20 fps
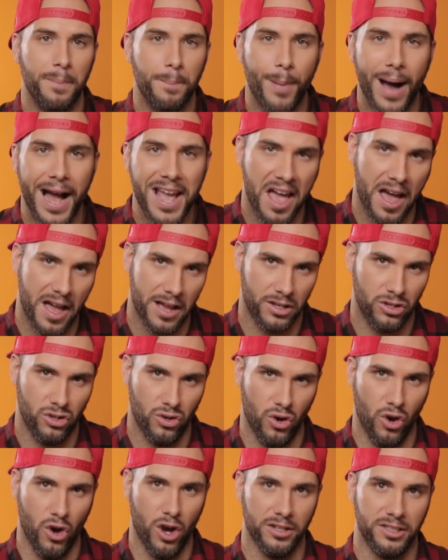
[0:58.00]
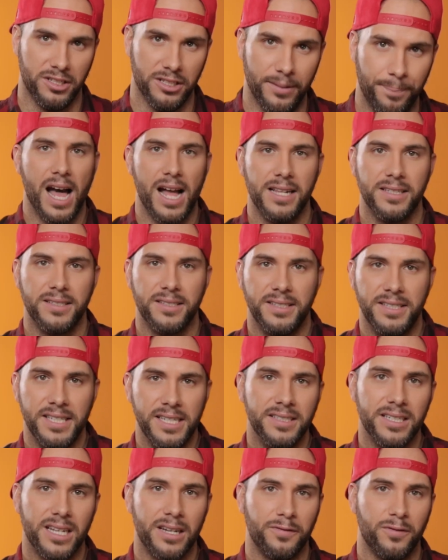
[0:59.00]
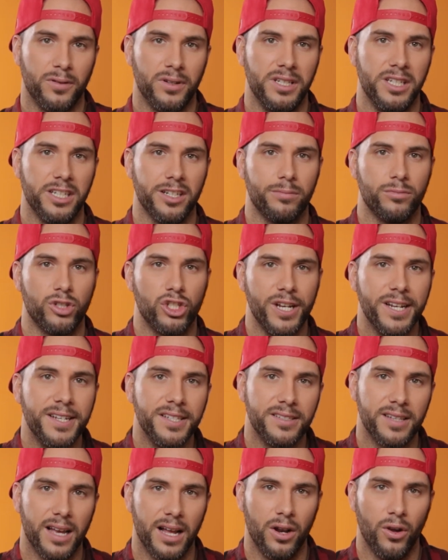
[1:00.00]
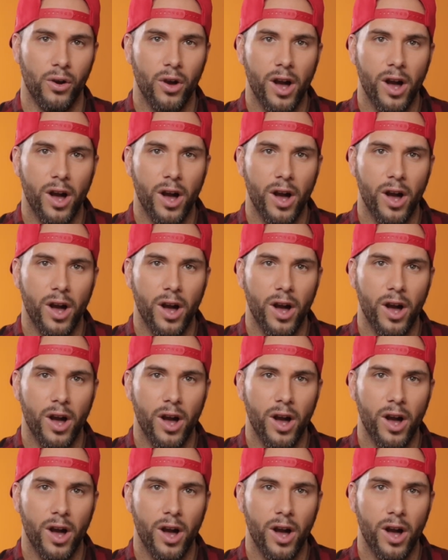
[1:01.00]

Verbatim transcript: de Bayer gehörte. Als dieser von ihrem Schicksal